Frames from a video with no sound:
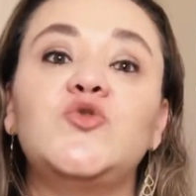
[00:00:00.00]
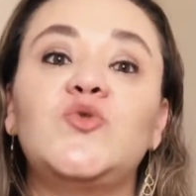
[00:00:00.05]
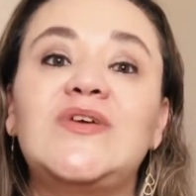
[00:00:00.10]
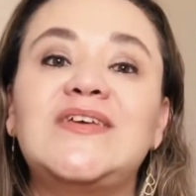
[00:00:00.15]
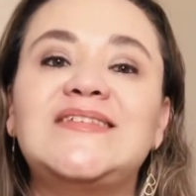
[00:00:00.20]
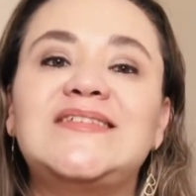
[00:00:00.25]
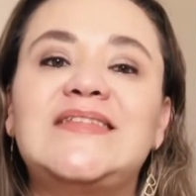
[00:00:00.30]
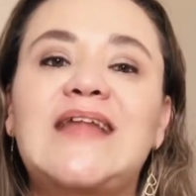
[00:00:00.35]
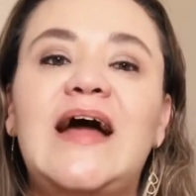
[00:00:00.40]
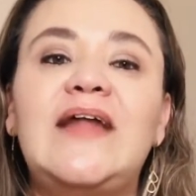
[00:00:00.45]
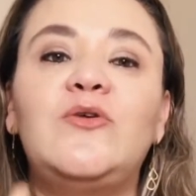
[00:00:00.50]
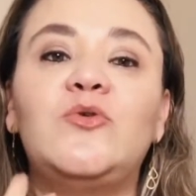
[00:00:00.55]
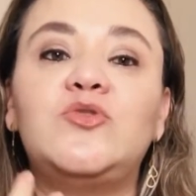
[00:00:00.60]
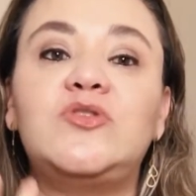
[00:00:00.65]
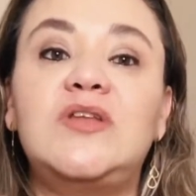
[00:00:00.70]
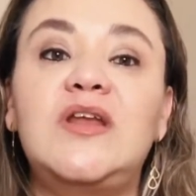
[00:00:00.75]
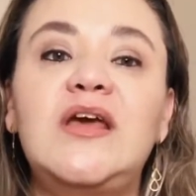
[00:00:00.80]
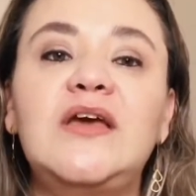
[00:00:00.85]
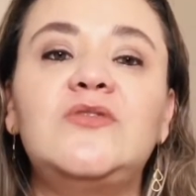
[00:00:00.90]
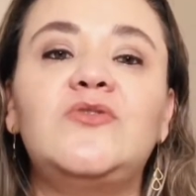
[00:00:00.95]
O que está
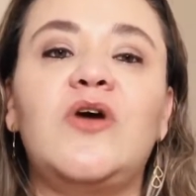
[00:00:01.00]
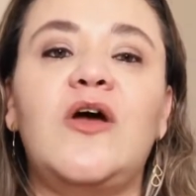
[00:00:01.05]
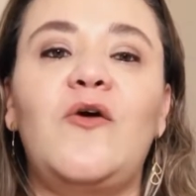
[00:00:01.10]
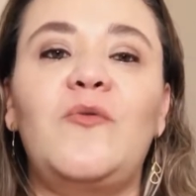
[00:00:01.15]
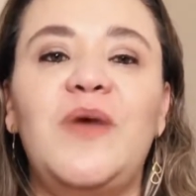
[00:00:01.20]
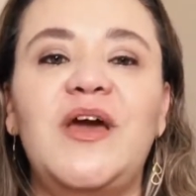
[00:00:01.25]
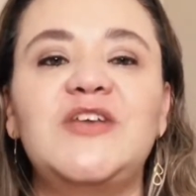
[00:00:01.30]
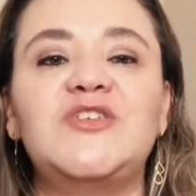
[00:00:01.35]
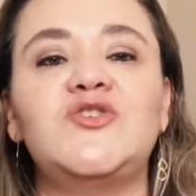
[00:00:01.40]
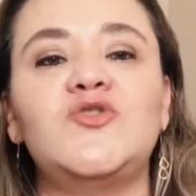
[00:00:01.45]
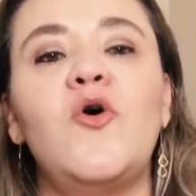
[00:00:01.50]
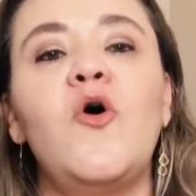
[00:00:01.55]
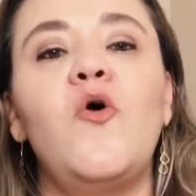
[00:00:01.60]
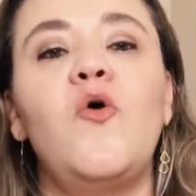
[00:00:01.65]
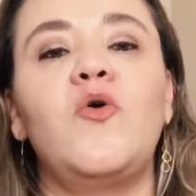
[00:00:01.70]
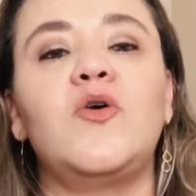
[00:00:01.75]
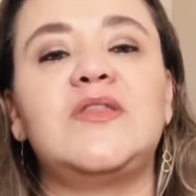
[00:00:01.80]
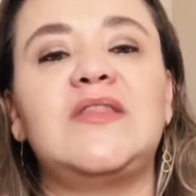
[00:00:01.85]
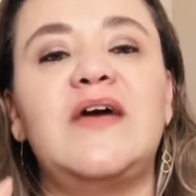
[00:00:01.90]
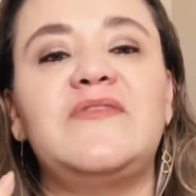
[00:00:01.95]
nutrindo realmente
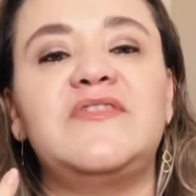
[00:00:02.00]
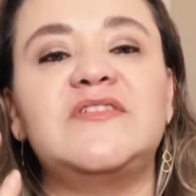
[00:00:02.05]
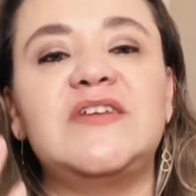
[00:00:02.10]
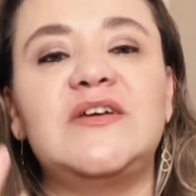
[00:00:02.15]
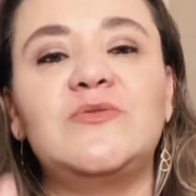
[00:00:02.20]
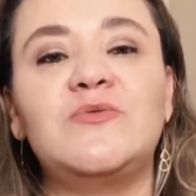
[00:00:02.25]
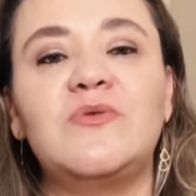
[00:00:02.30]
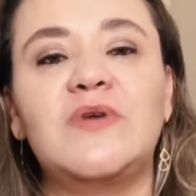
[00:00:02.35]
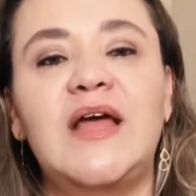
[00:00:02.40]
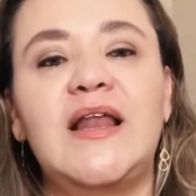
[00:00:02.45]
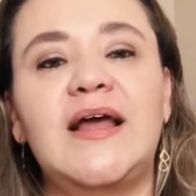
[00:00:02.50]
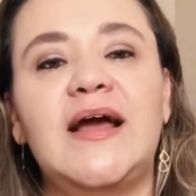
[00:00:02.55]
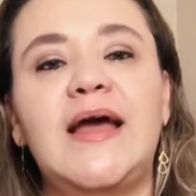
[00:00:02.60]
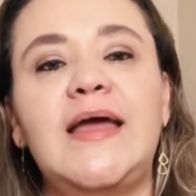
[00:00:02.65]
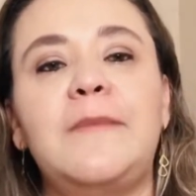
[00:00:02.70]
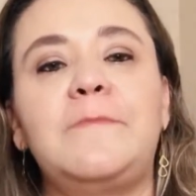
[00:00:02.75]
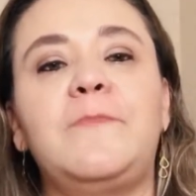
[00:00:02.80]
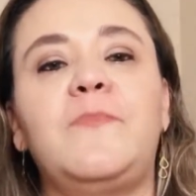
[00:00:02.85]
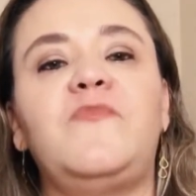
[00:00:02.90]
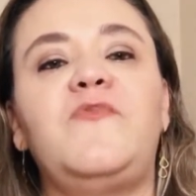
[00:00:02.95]
o que está fazendo com que ele
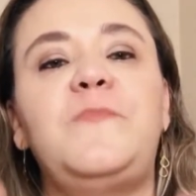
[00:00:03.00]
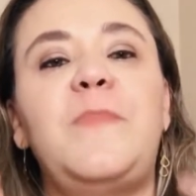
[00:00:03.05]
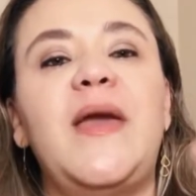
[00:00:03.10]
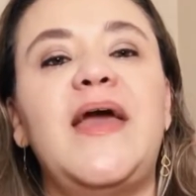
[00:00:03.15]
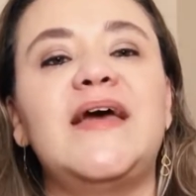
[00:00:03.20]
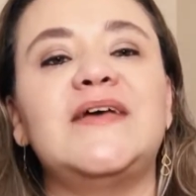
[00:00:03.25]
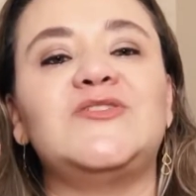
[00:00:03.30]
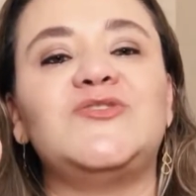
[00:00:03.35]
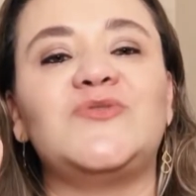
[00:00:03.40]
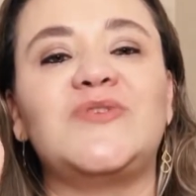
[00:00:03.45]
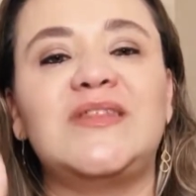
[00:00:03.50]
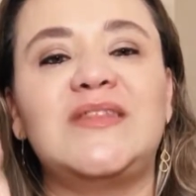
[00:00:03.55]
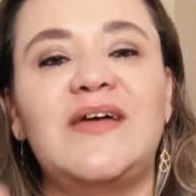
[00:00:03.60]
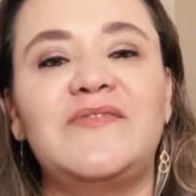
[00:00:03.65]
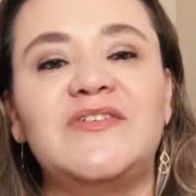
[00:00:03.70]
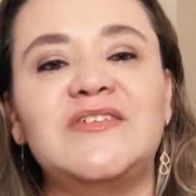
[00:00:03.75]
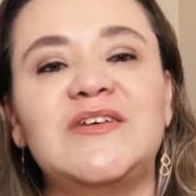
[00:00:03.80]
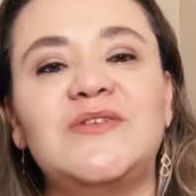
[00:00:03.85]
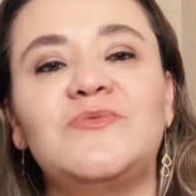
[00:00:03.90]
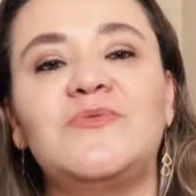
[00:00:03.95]
ganhe peso, que está
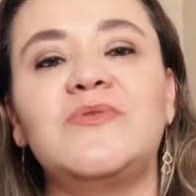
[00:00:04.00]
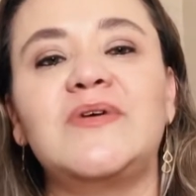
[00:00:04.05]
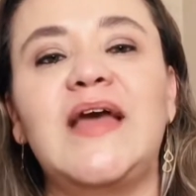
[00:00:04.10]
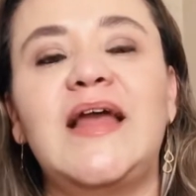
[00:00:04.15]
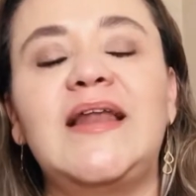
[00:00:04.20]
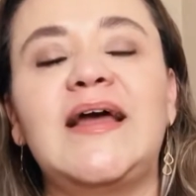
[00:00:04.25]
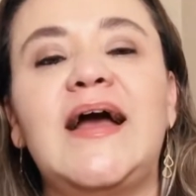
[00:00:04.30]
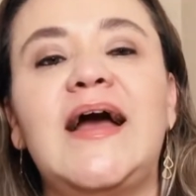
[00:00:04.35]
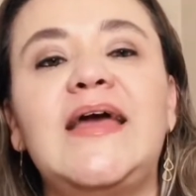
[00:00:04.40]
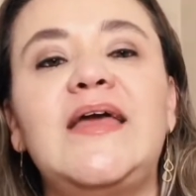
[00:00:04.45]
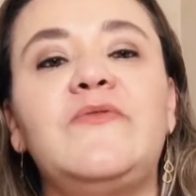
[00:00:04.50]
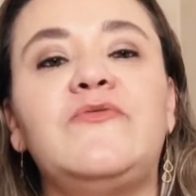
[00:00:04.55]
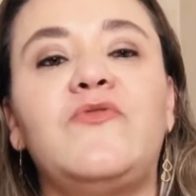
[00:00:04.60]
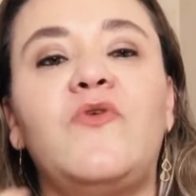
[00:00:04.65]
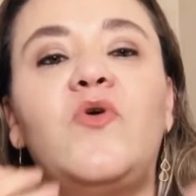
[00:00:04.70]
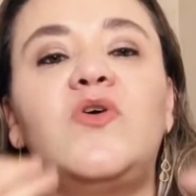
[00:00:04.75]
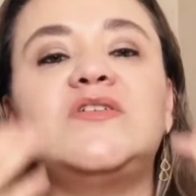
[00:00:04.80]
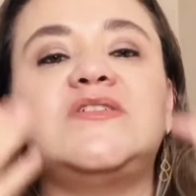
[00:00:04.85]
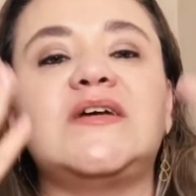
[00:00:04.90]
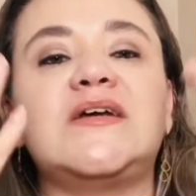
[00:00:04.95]
fazendo com que ele ganhe
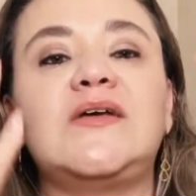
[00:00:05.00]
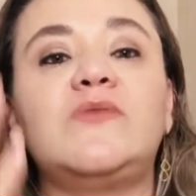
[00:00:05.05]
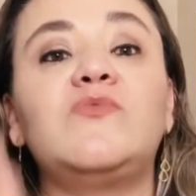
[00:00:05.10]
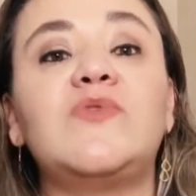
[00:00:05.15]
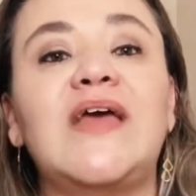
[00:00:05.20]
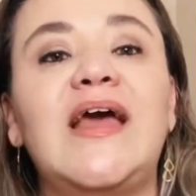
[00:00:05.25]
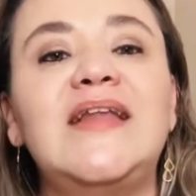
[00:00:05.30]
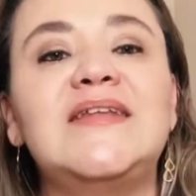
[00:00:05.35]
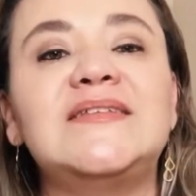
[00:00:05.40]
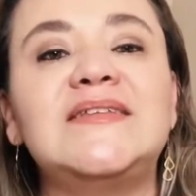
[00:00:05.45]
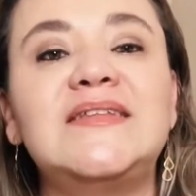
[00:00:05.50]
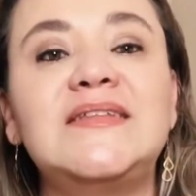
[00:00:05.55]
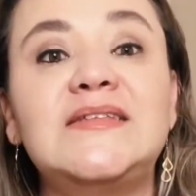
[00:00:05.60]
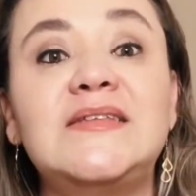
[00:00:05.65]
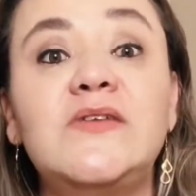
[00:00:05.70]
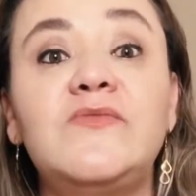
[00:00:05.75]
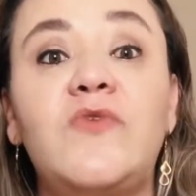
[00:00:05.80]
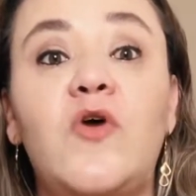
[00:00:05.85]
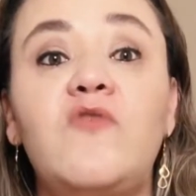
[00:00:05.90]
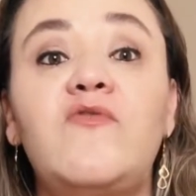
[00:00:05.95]
força, com que ele se
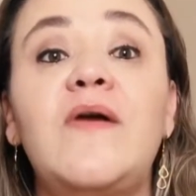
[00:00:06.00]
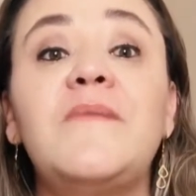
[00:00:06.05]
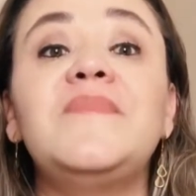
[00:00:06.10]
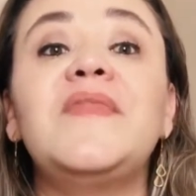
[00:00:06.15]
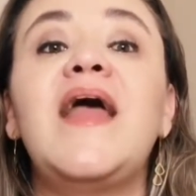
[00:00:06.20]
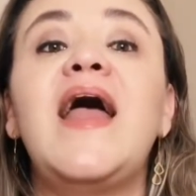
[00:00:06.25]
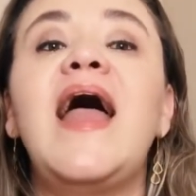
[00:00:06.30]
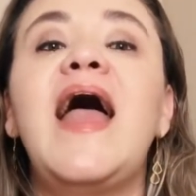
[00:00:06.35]
desenvolva,